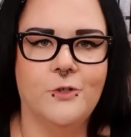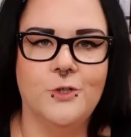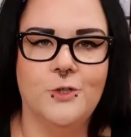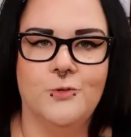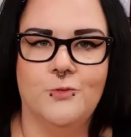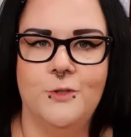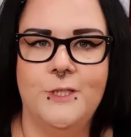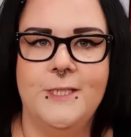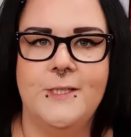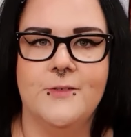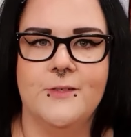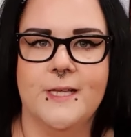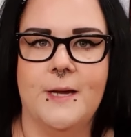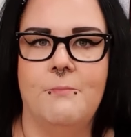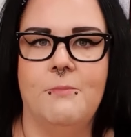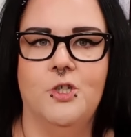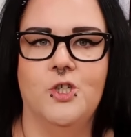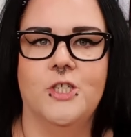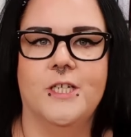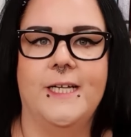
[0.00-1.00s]
Want to Read
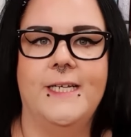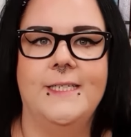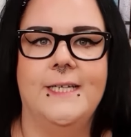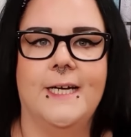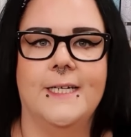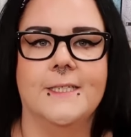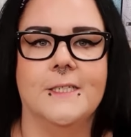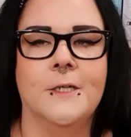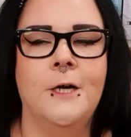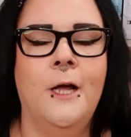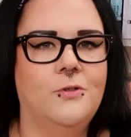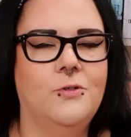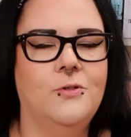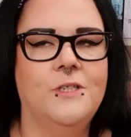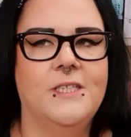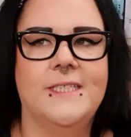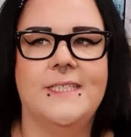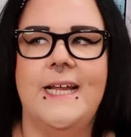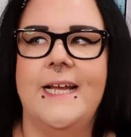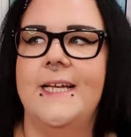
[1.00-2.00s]
zusammengestellt hatte.
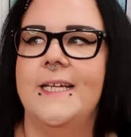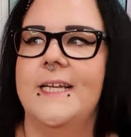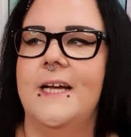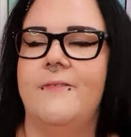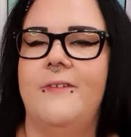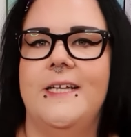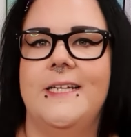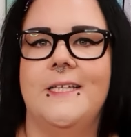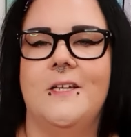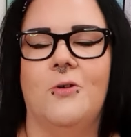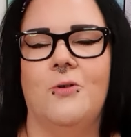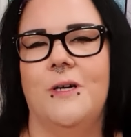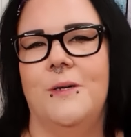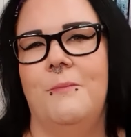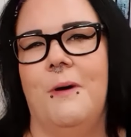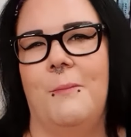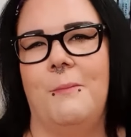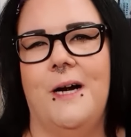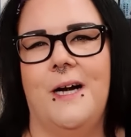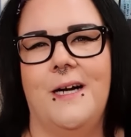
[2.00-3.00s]
Und ich denke, da werde ich auch
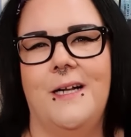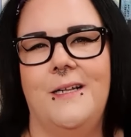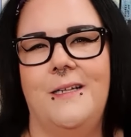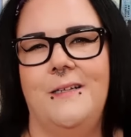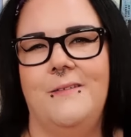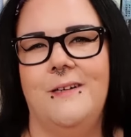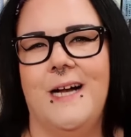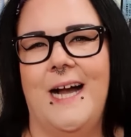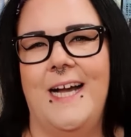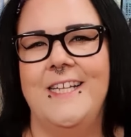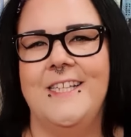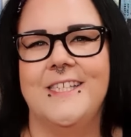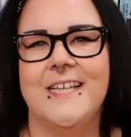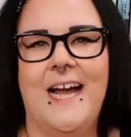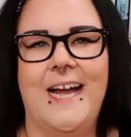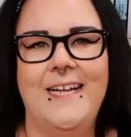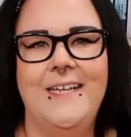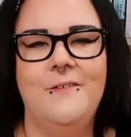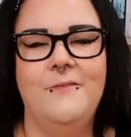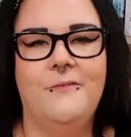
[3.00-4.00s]
immer mal eins
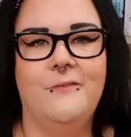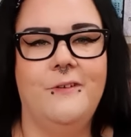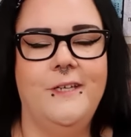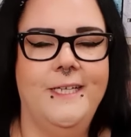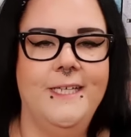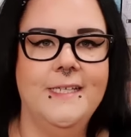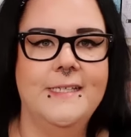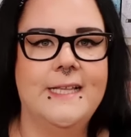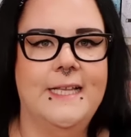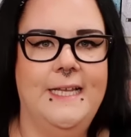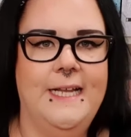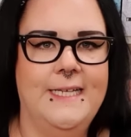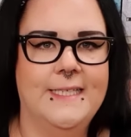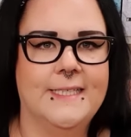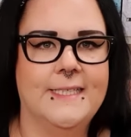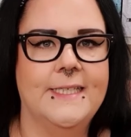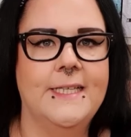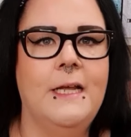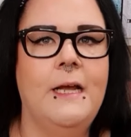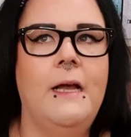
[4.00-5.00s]
einfließen
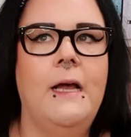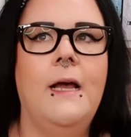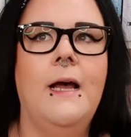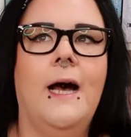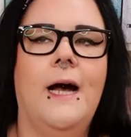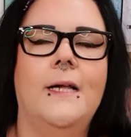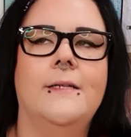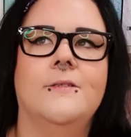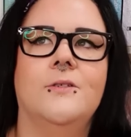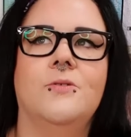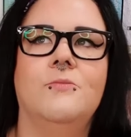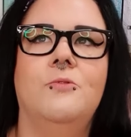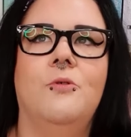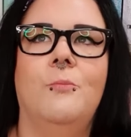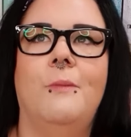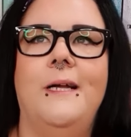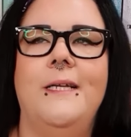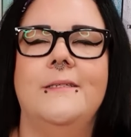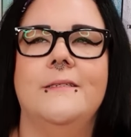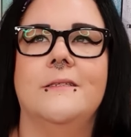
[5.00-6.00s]
lassen. Also im
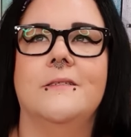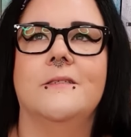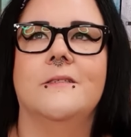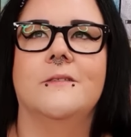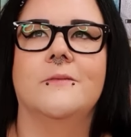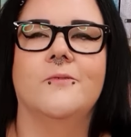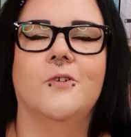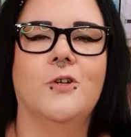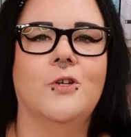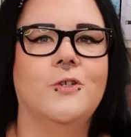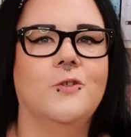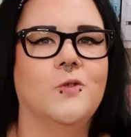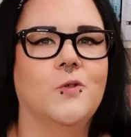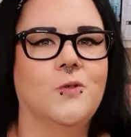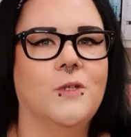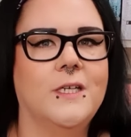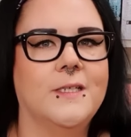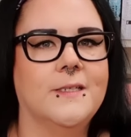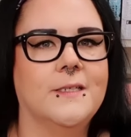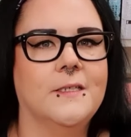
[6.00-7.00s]
Moment ist es wirklich
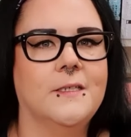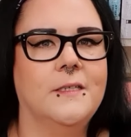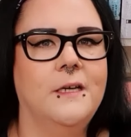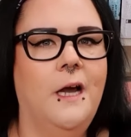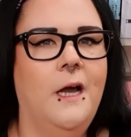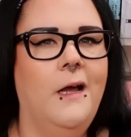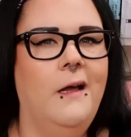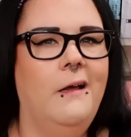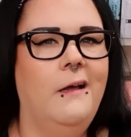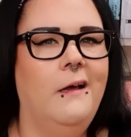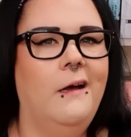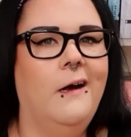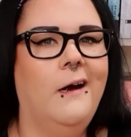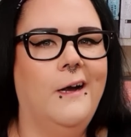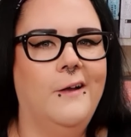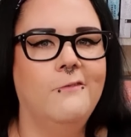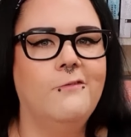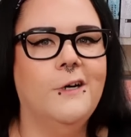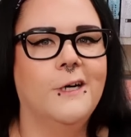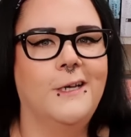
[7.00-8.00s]
so, dass ich
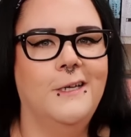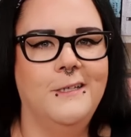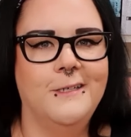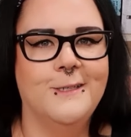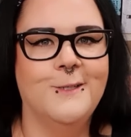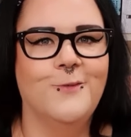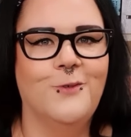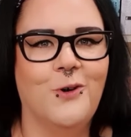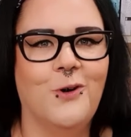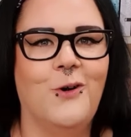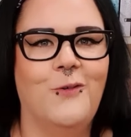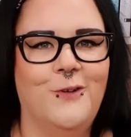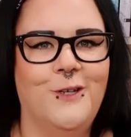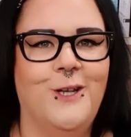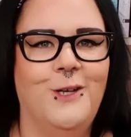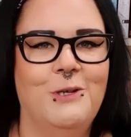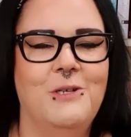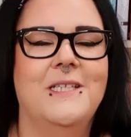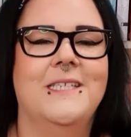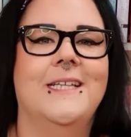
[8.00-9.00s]
einfach lese, worauf
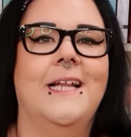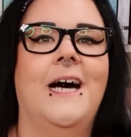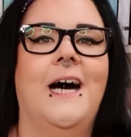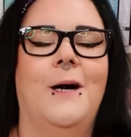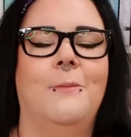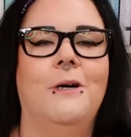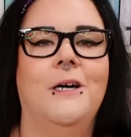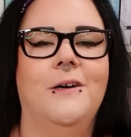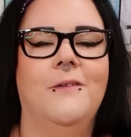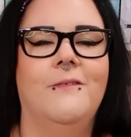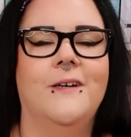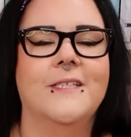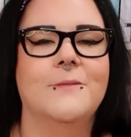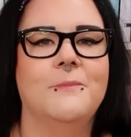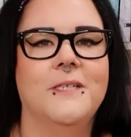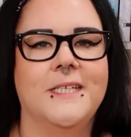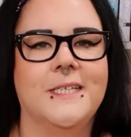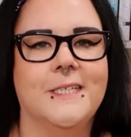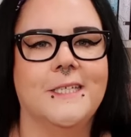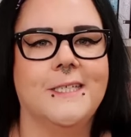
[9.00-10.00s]
ich Lust habe, was
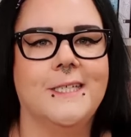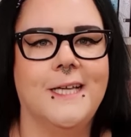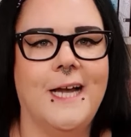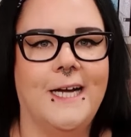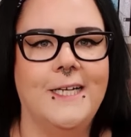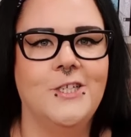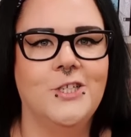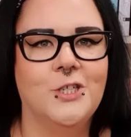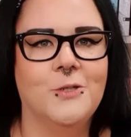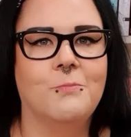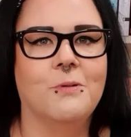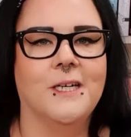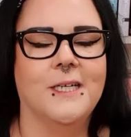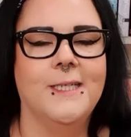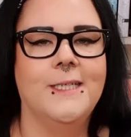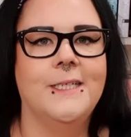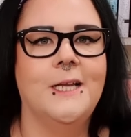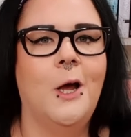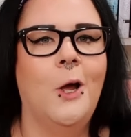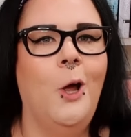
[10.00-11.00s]
mich richtig
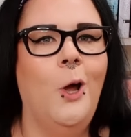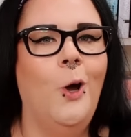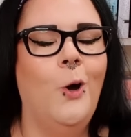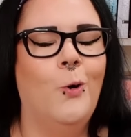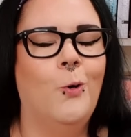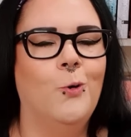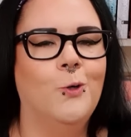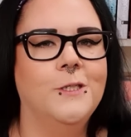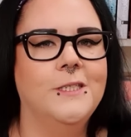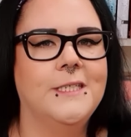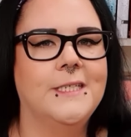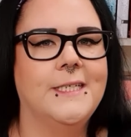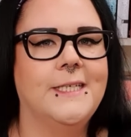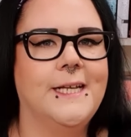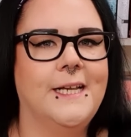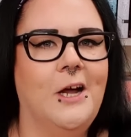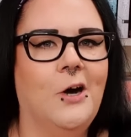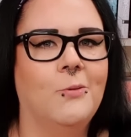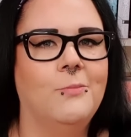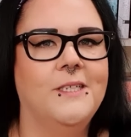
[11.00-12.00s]
anspricht. Und ich
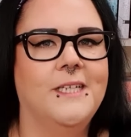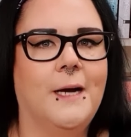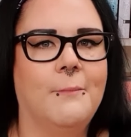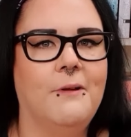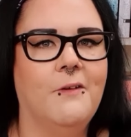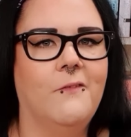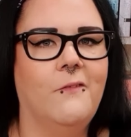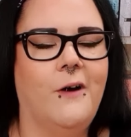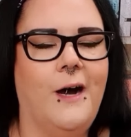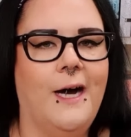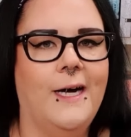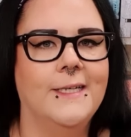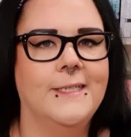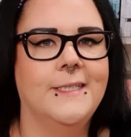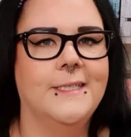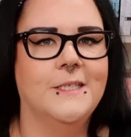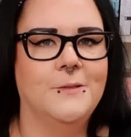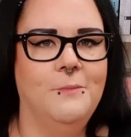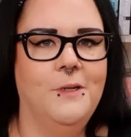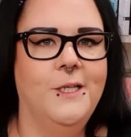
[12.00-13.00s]
glaube, damit fahre
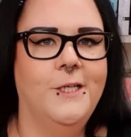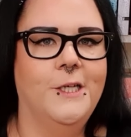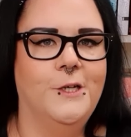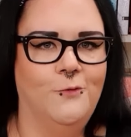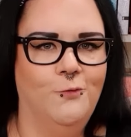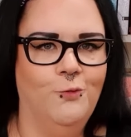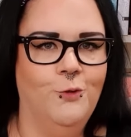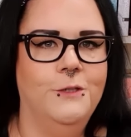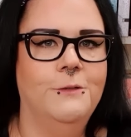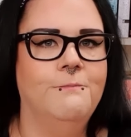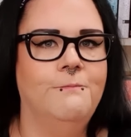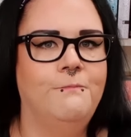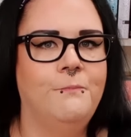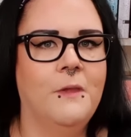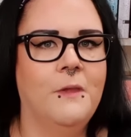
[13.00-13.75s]
ich ziemlich gut.